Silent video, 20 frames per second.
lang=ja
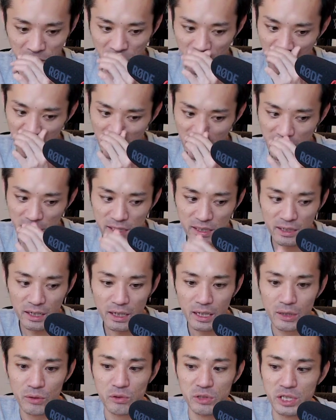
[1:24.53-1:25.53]
だからいつ
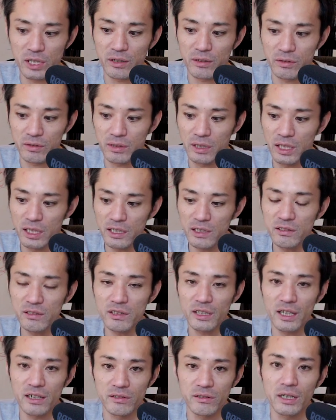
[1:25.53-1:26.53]
かやろうじゃなくて、い
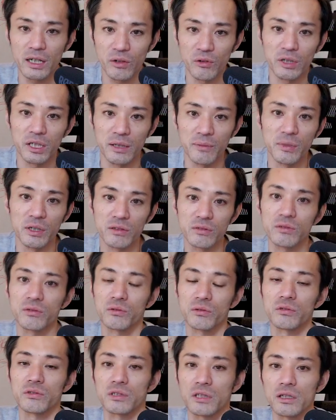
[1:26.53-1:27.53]
つやるかを決めるって
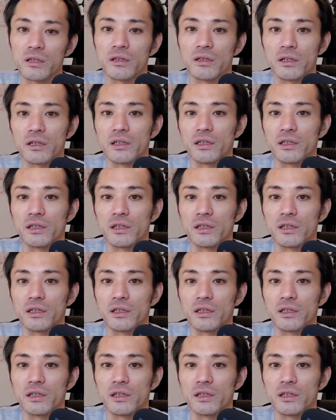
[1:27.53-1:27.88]
ことですね。